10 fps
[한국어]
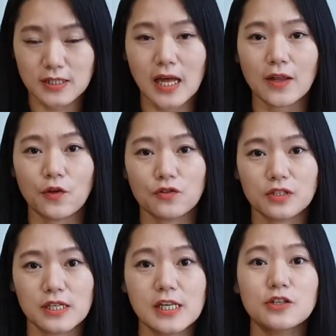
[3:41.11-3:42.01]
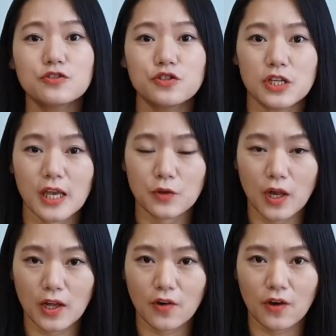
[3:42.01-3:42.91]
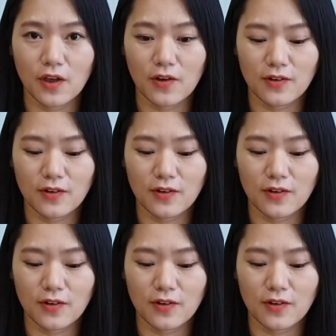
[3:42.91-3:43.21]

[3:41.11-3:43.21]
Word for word: 단어들을 읽을 수 있게 될 거예요.